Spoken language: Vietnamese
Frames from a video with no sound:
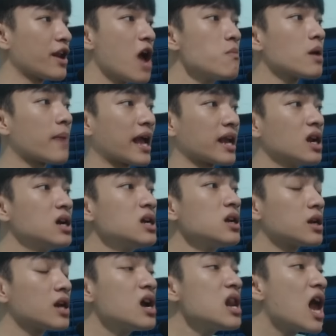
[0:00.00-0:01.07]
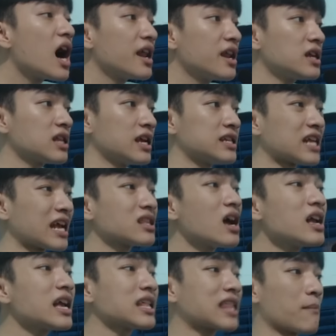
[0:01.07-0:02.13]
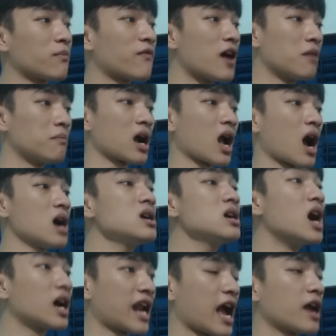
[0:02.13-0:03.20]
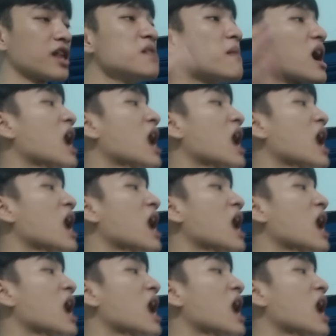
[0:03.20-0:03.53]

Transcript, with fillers: Nếu mà bạn đứng lên á thì sẽ tới cái tầm phần mà cỡ ngực nè, nhưng mà